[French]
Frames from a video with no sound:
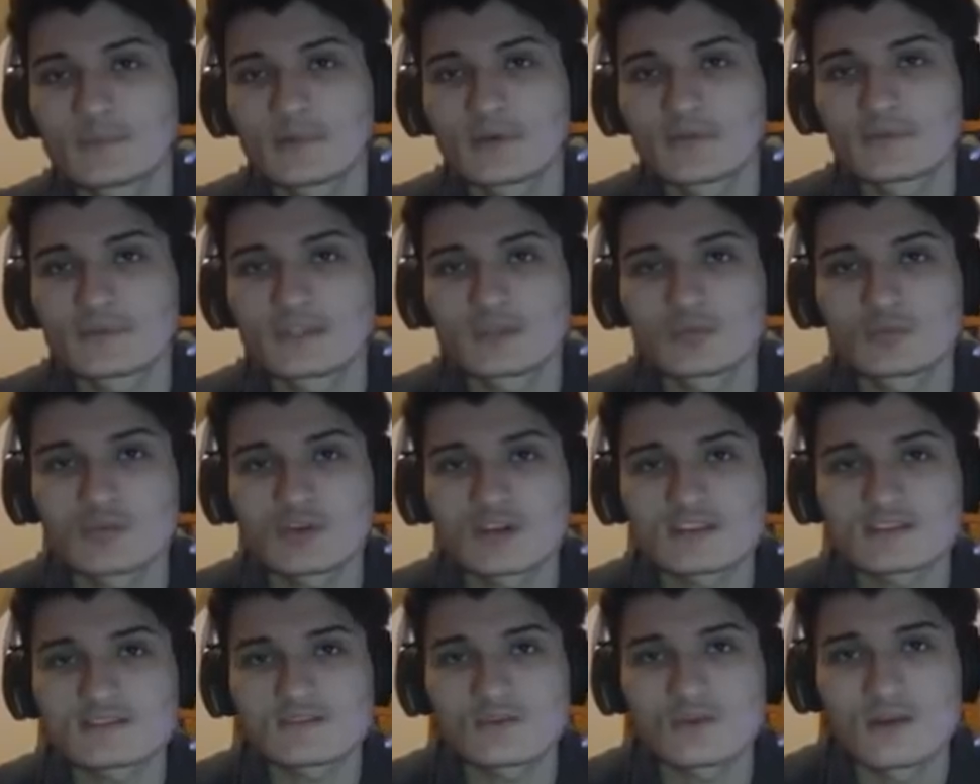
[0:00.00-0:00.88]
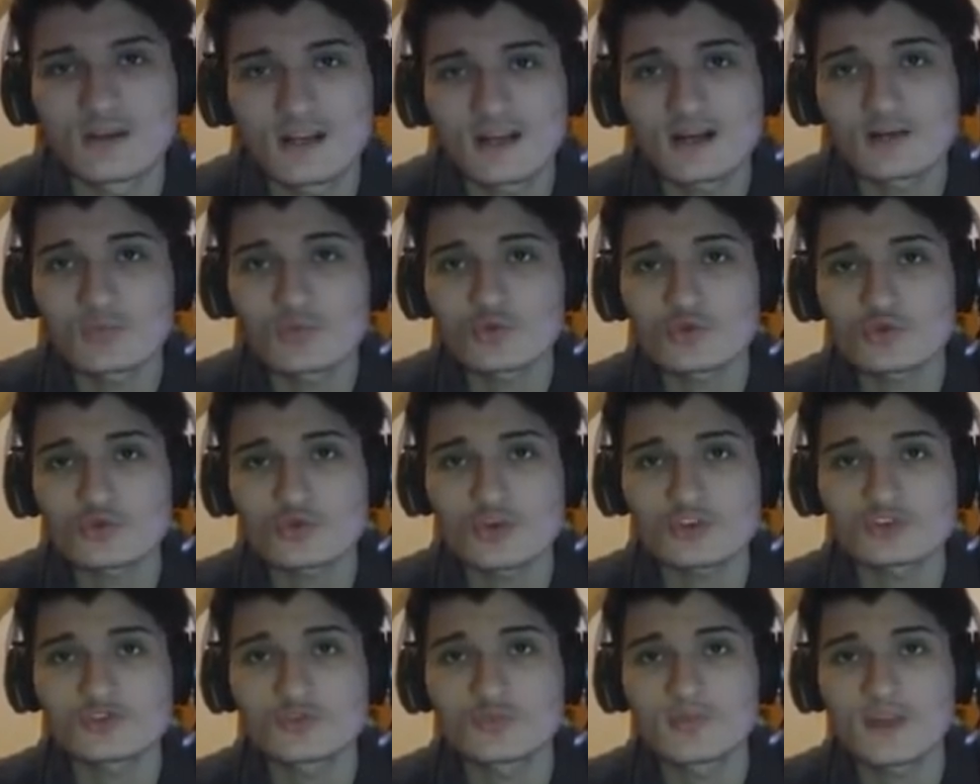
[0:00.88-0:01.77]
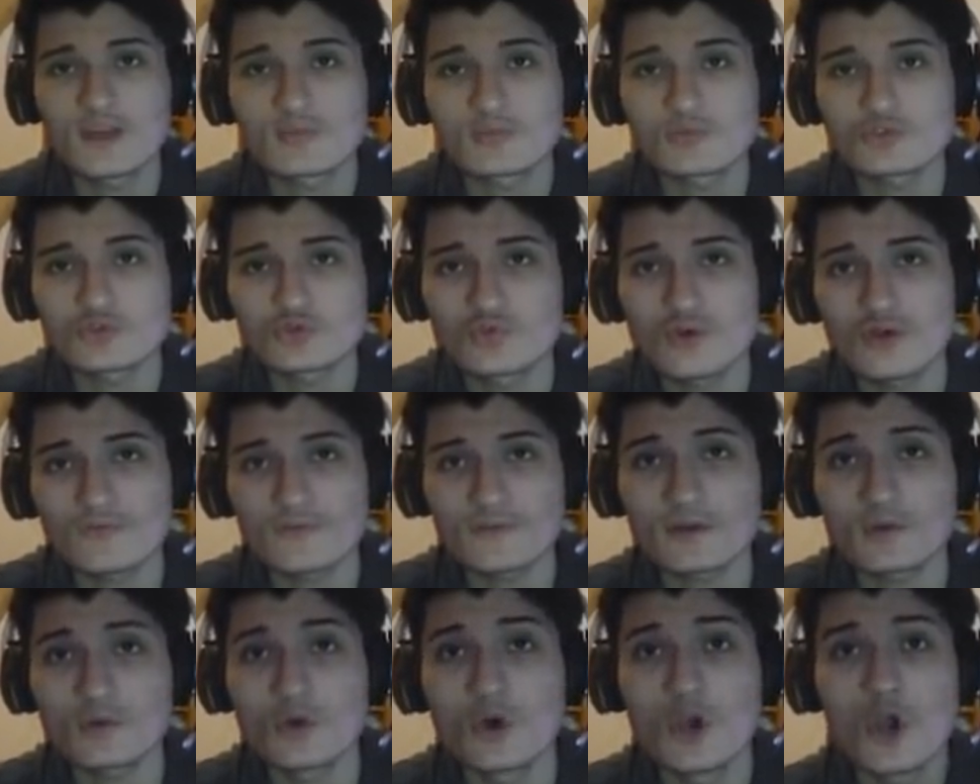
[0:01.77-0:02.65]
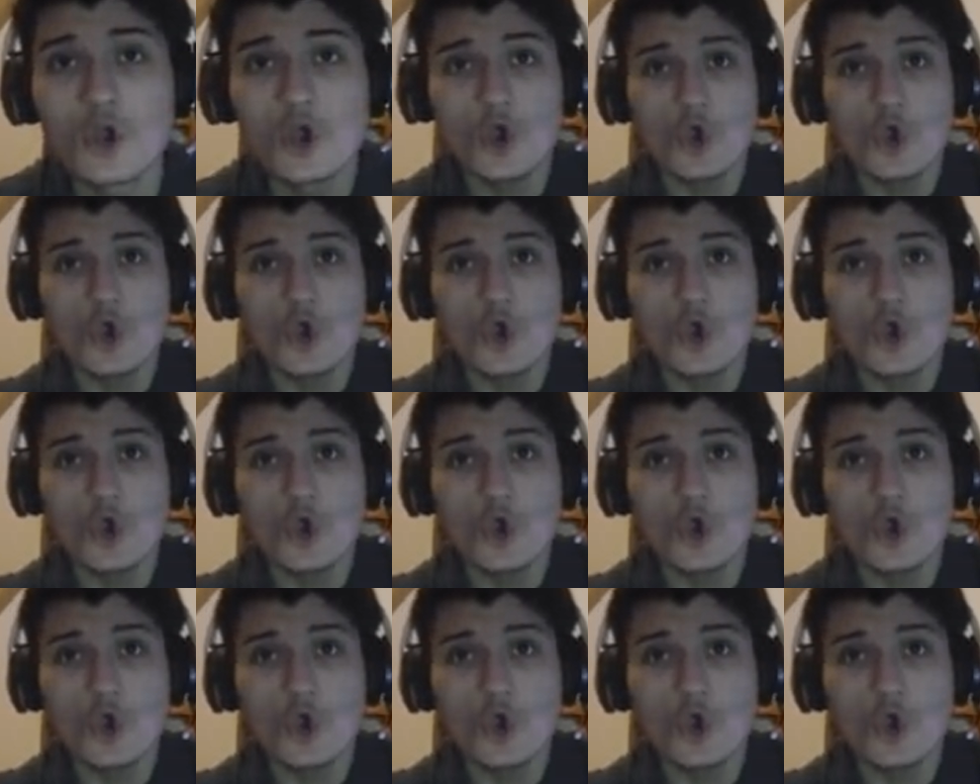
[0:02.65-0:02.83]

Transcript: Pas fini pour l'instant. Un bon joueur, s'il te plaît, un bon joueur, frérot.